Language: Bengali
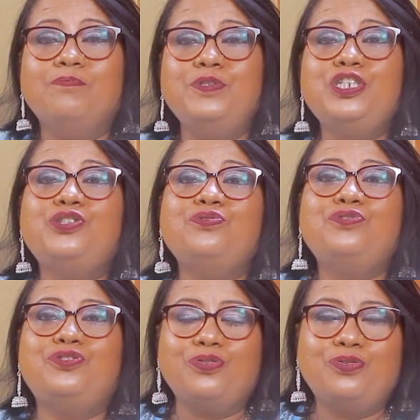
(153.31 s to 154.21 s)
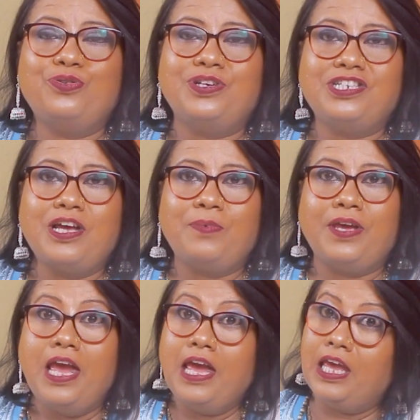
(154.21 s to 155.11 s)
বিশুদ্ধ হয়ে যাবে
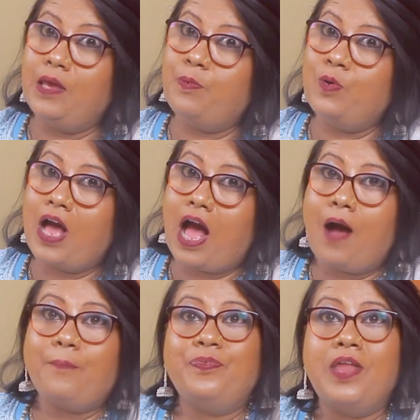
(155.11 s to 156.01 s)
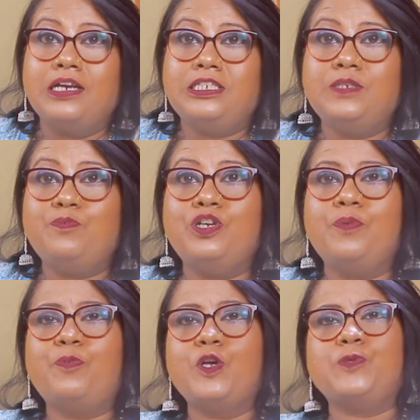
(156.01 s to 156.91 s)
এবং আপনার জীবনে
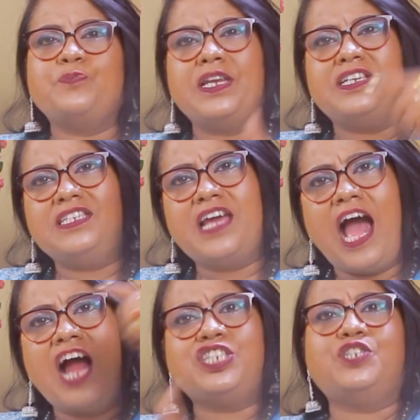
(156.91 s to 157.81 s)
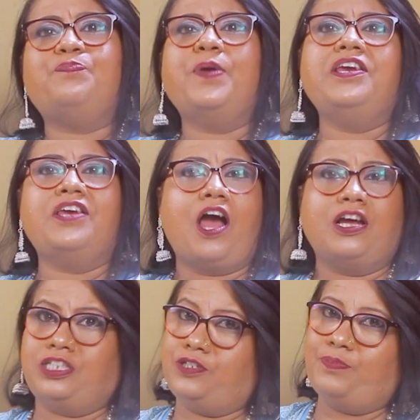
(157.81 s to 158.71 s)
প্রসপারিটি আসবেই
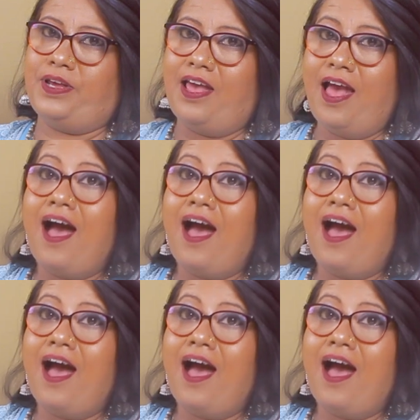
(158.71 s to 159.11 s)
আসবে